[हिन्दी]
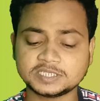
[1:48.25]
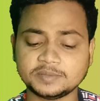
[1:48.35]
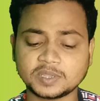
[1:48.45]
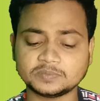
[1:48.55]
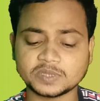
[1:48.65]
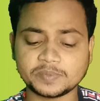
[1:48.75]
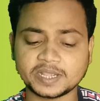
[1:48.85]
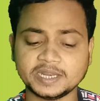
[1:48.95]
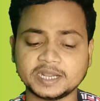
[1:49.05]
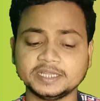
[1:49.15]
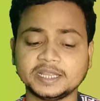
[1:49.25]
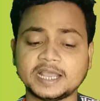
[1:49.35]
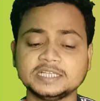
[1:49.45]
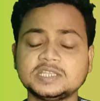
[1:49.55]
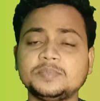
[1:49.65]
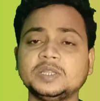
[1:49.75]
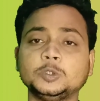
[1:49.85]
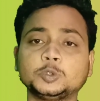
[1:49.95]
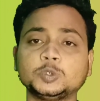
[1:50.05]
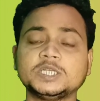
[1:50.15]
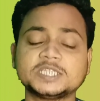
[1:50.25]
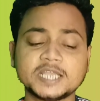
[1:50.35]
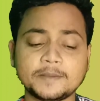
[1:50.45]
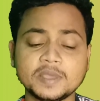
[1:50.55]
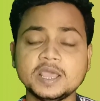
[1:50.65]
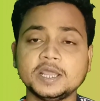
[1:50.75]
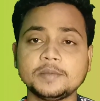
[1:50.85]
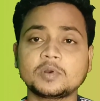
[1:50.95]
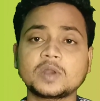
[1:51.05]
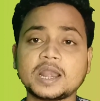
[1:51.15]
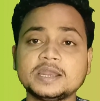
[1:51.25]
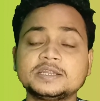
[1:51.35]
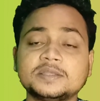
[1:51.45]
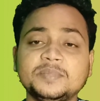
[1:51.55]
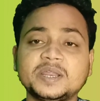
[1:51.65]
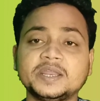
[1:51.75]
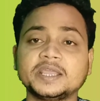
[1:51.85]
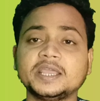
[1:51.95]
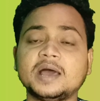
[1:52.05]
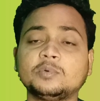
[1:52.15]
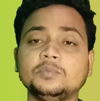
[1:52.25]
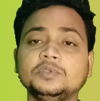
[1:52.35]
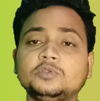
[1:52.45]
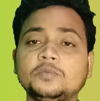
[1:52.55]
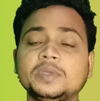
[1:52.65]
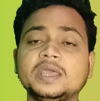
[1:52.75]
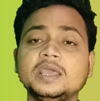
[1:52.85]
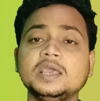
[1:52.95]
सेव के ऑप्शन पे क्लिक कर देना है इससे पहले दोस्तों जैसे आप पेपर को डालकर सबमिट करेंगे आपको बीस रुपये